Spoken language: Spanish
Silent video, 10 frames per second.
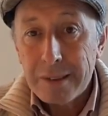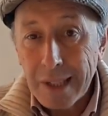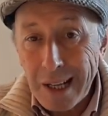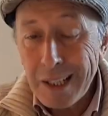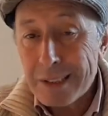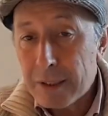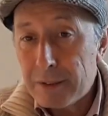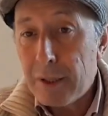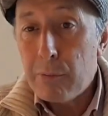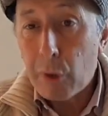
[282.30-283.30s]
tal es el
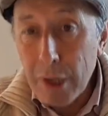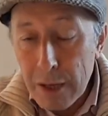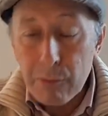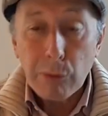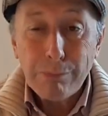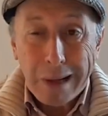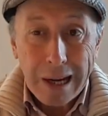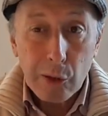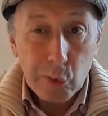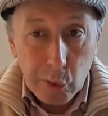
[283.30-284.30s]
simbolismo
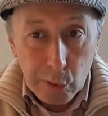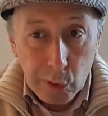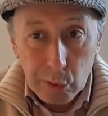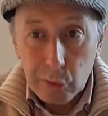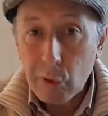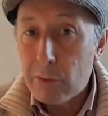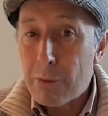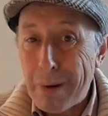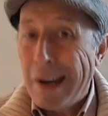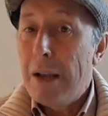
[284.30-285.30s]
para nosotros
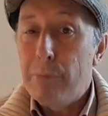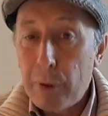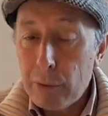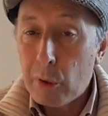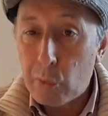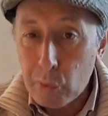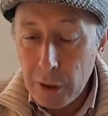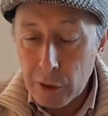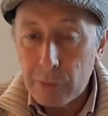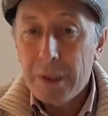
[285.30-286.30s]
como para el pueblo
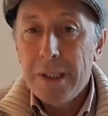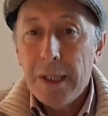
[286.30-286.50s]
judío,